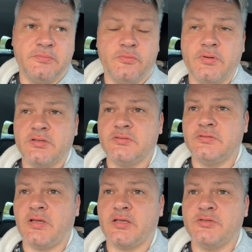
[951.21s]
u nas,
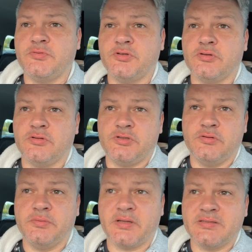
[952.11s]
jak jest przeciąg, to się lubią
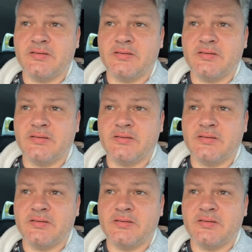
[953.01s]
tak za,